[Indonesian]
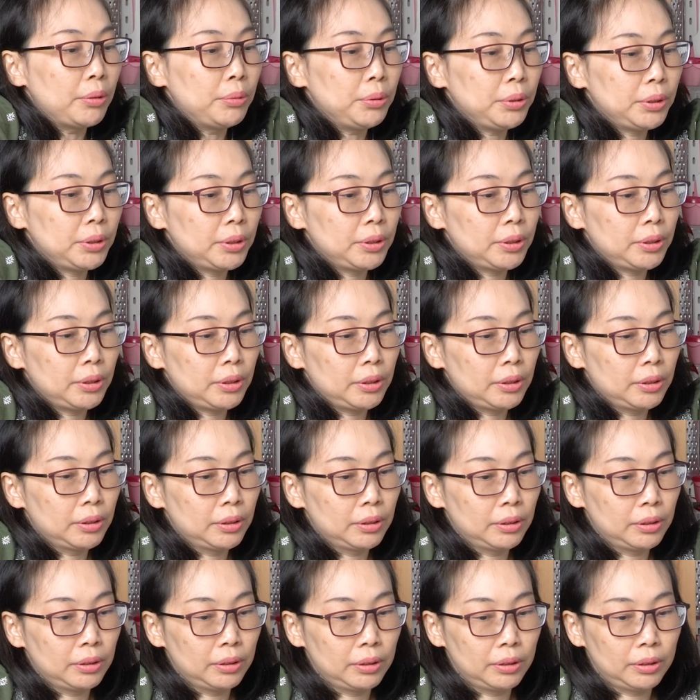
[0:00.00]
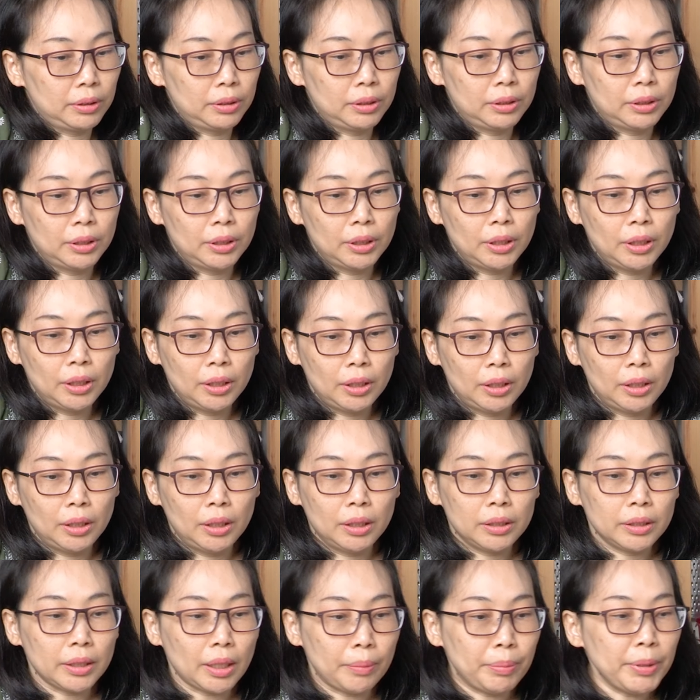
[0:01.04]
bagus.
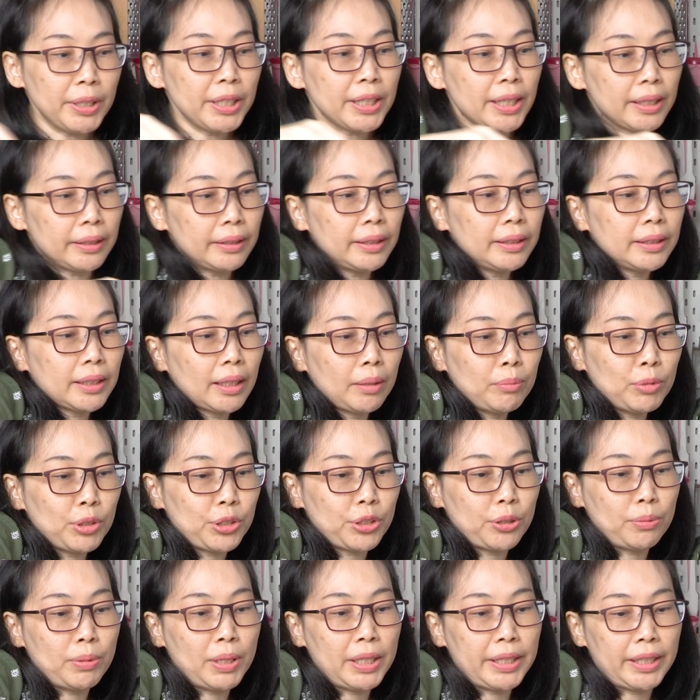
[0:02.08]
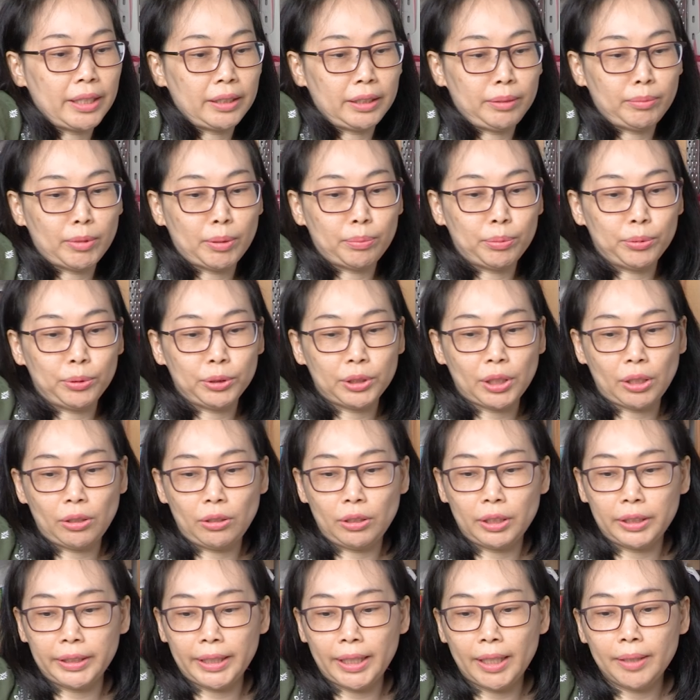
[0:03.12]
Tapi nanti saya mau coba yang 50
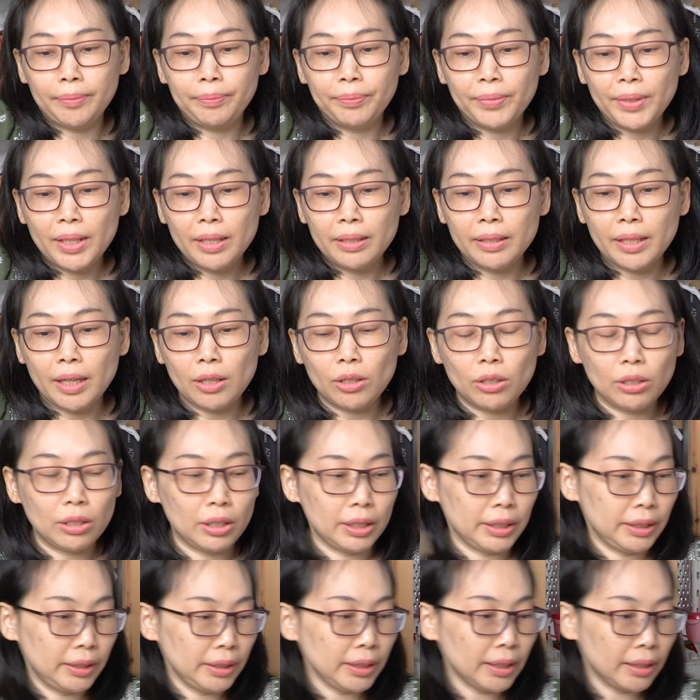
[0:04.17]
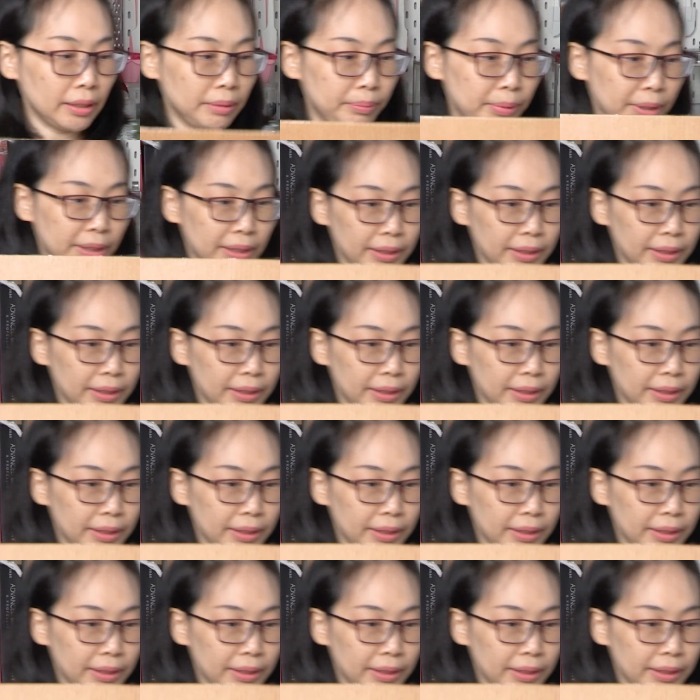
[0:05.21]
telur ya. Nah kalau ini yang